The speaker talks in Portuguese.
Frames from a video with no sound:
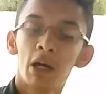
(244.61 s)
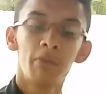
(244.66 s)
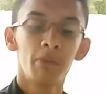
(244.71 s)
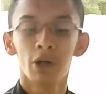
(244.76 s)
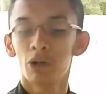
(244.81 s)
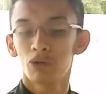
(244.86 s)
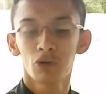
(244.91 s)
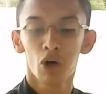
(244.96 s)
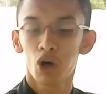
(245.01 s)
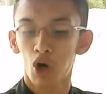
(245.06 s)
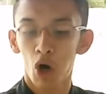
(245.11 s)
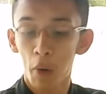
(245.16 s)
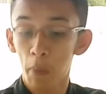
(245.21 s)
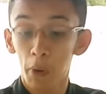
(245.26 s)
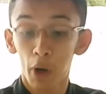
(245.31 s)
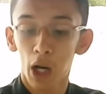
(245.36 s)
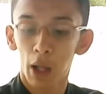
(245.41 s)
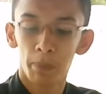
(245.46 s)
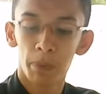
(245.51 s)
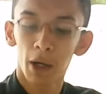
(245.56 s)
Minha mãe nunca
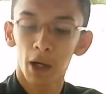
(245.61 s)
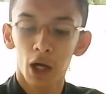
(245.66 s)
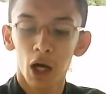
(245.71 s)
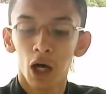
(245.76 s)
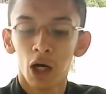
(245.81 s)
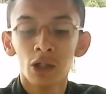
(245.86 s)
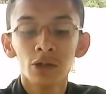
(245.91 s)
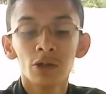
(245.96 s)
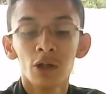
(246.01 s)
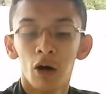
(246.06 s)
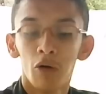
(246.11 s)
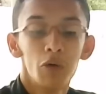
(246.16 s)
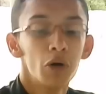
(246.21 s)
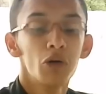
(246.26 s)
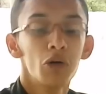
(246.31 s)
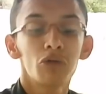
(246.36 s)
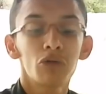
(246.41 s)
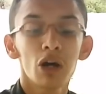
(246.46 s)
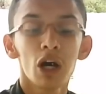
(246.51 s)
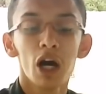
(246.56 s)
comprou lá pra carro,
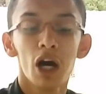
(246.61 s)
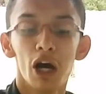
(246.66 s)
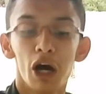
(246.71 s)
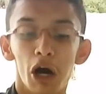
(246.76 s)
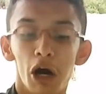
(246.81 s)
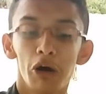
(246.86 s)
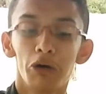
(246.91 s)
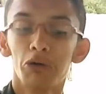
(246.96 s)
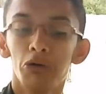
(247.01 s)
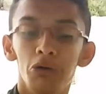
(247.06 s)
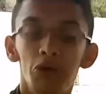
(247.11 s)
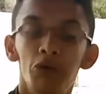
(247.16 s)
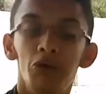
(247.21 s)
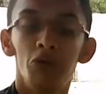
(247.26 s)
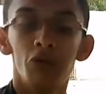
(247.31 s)
não, eu quero.